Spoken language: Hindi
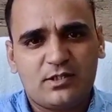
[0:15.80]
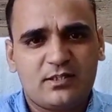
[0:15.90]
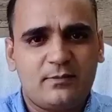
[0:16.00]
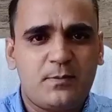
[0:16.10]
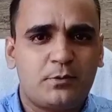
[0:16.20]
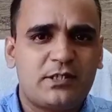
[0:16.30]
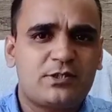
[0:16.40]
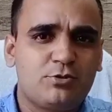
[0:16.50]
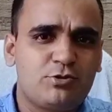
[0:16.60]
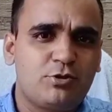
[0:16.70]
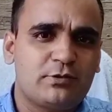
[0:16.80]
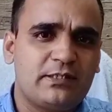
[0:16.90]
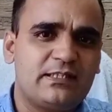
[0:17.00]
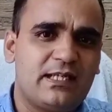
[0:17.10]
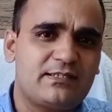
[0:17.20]
जितने भी प्रोडक्ट्स यूज़ किए होते
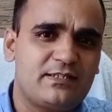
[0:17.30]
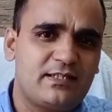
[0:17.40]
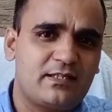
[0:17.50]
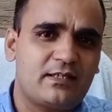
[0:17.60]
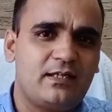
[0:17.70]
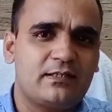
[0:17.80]
हैं जो एक्सटीरियर